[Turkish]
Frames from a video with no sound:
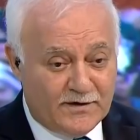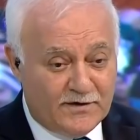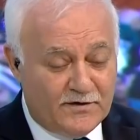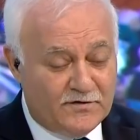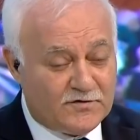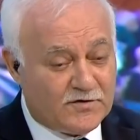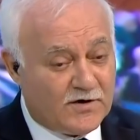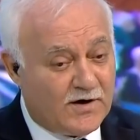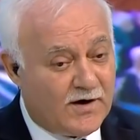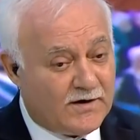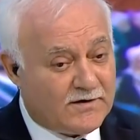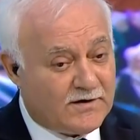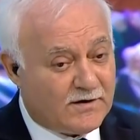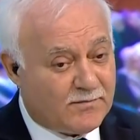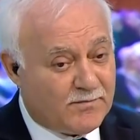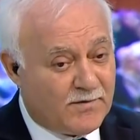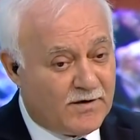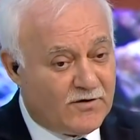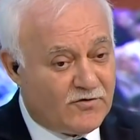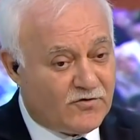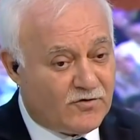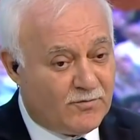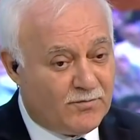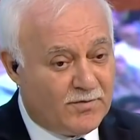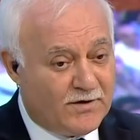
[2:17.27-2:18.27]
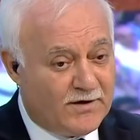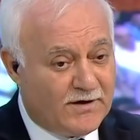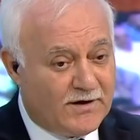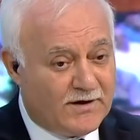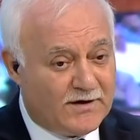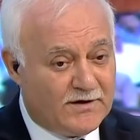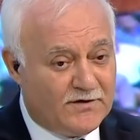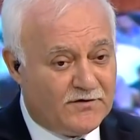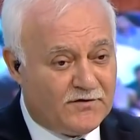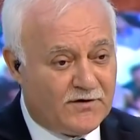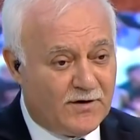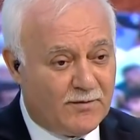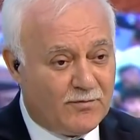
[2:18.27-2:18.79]
istirahat etmek için bir
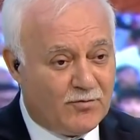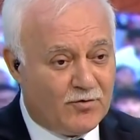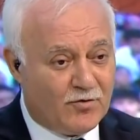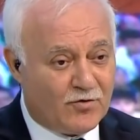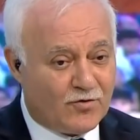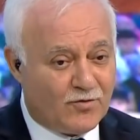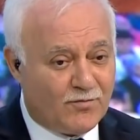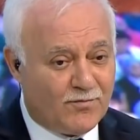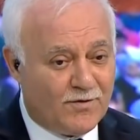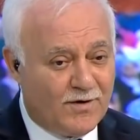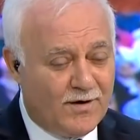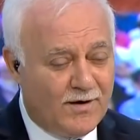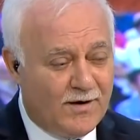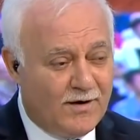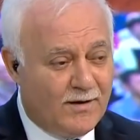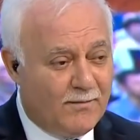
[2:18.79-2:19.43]
yeri istemiyorum.